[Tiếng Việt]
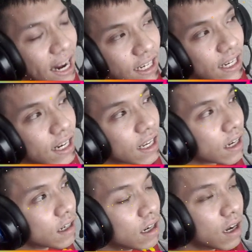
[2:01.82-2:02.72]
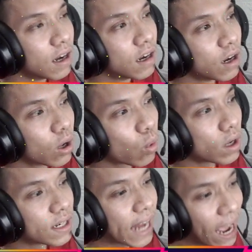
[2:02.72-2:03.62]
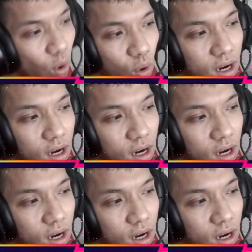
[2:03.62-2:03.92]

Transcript: này hay là quần áo hay